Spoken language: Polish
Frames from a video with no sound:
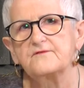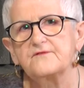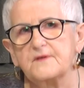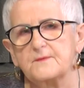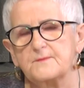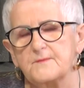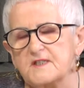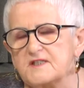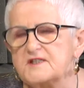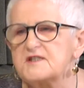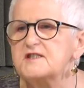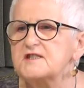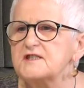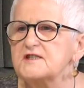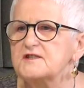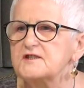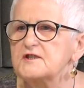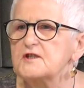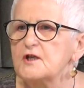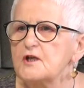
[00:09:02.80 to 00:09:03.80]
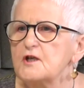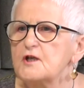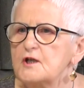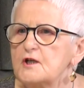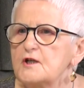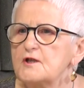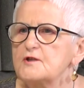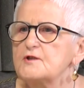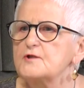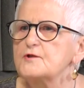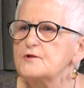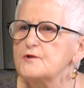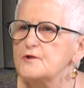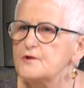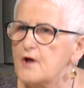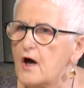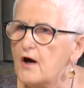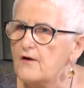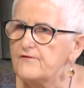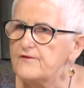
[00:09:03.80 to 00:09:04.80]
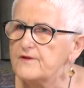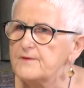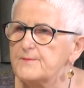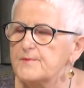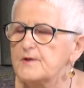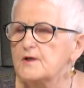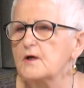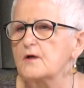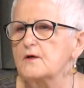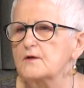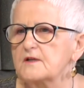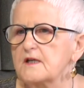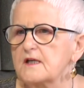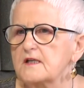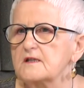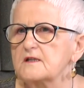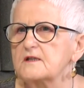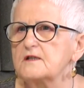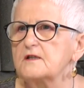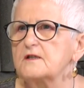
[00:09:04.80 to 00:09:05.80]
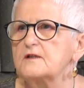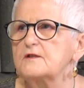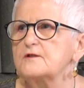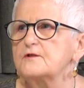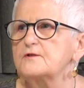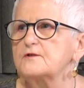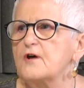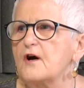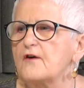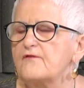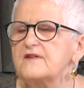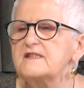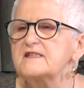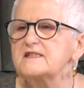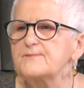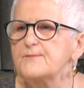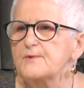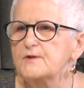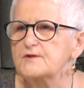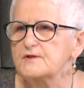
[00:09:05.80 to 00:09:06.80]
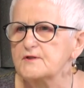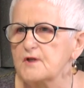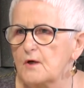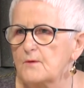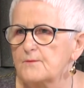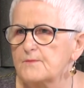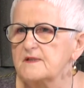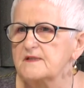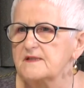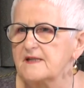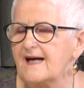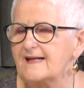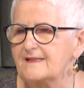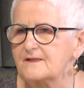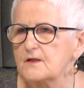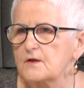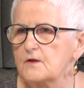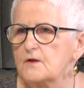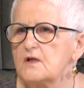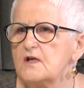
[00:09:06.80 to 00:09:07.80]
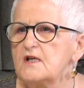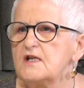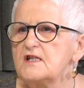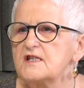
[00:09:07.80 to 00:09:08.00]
wymyślić, nowy projekt, y, nowe sposoby na to,